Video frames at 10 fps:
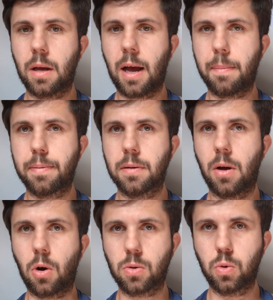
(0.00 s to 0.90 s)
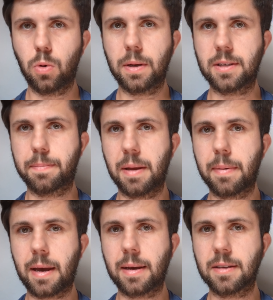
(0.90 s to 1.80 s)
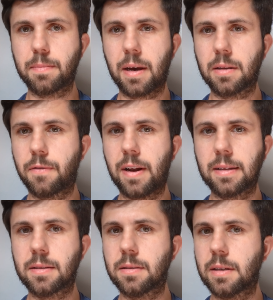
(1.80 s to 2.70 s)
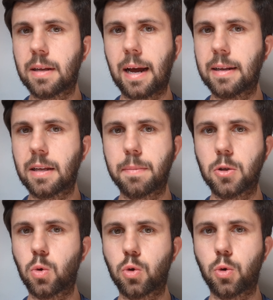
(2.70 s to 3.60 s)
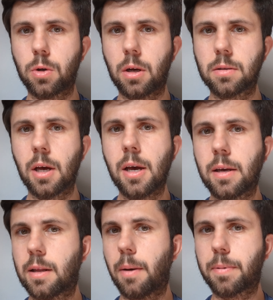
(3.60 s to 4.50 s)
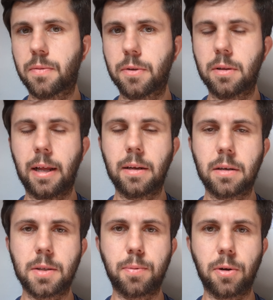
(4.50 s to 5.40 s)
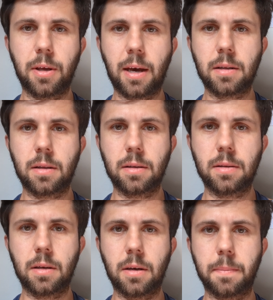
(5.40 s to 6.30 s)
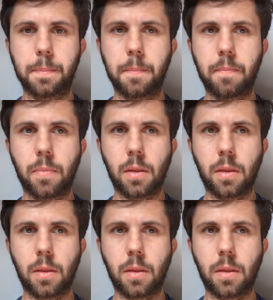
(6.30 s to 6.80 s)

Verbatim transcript: ab Oktober, September kann ich das machen. Die Pflanzen sehen da alle nicht mehr so schön aus. Ich glaube, das wird ein längeres Projekt. Das ähm,